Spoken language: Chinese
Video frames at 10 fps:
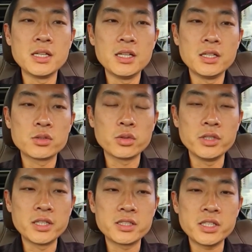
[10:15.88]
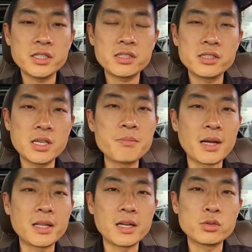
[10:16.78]
所以呢，这一次先把
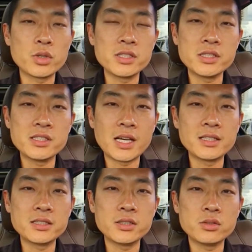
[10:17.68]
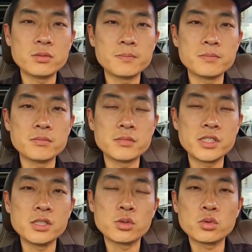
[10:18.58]
它全新加的这种技
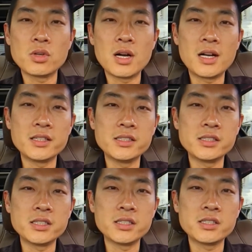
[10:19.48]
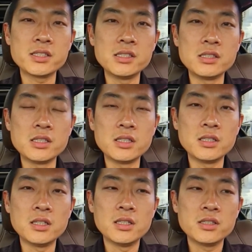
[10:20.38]
术啊，一些新的，
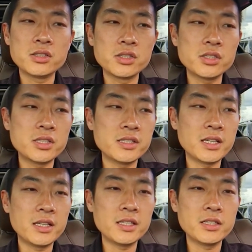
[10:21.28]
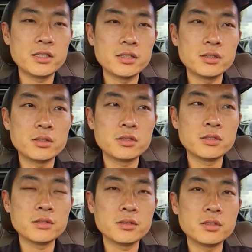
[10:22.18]
其实现在
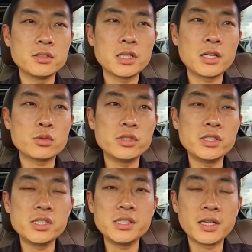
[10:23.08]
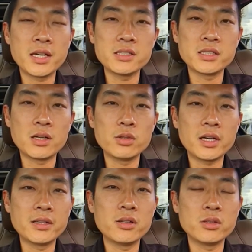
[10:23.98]
应该说2017年开始，大家会看
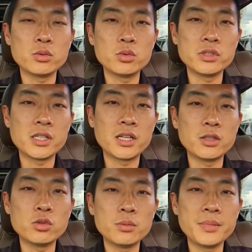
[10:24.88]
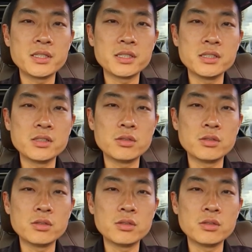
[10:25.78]
到很多将来都会变成一种